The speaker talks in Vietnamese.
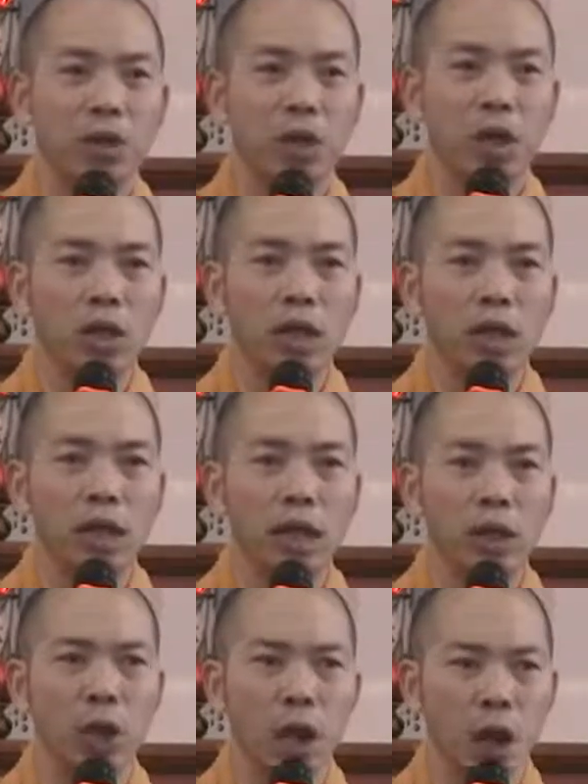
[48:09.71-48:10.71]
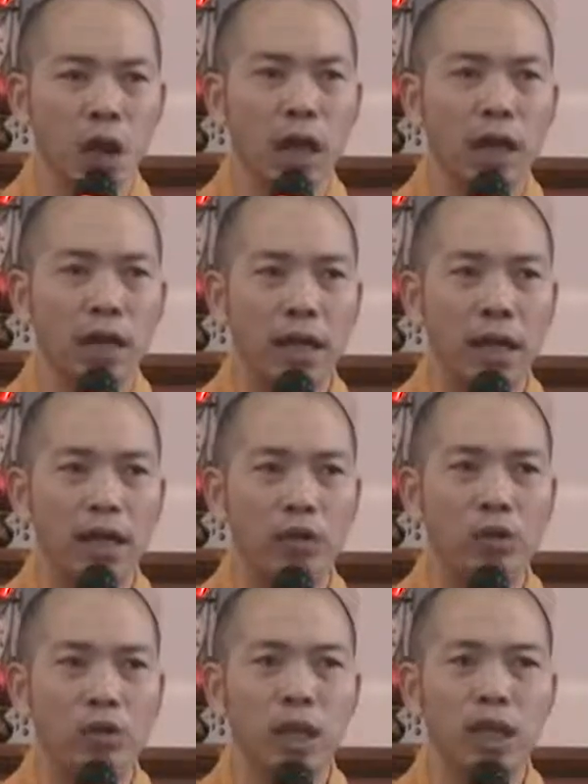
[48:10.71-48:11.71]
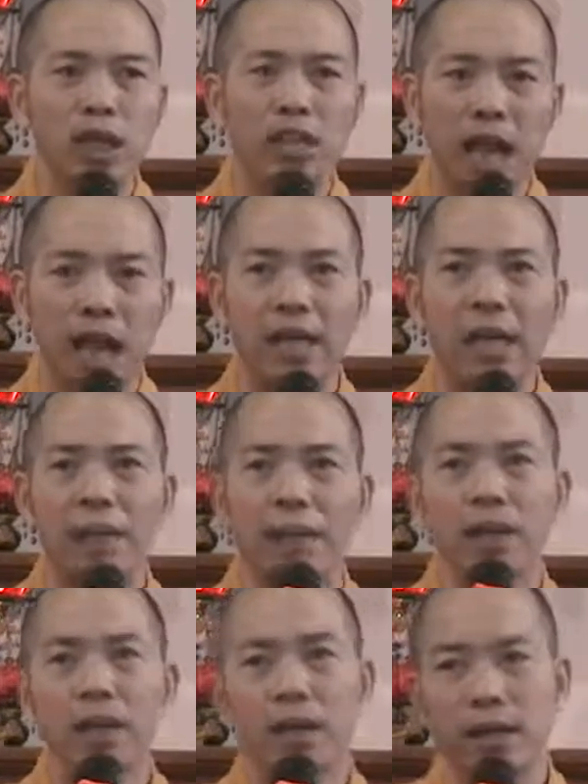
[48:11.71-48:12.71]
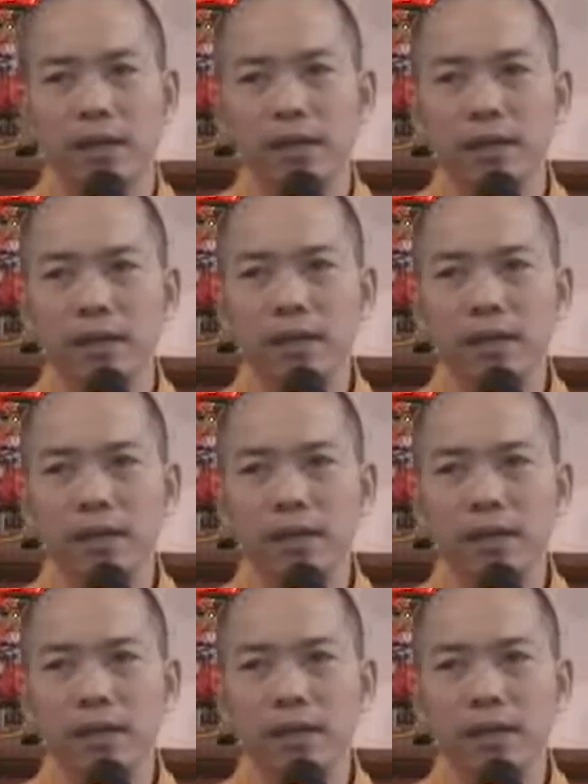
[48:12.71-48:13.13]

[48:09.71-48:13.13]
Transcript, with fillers: Cho nên rằng đó là cái chúng ta đã sai lầm rất lớn.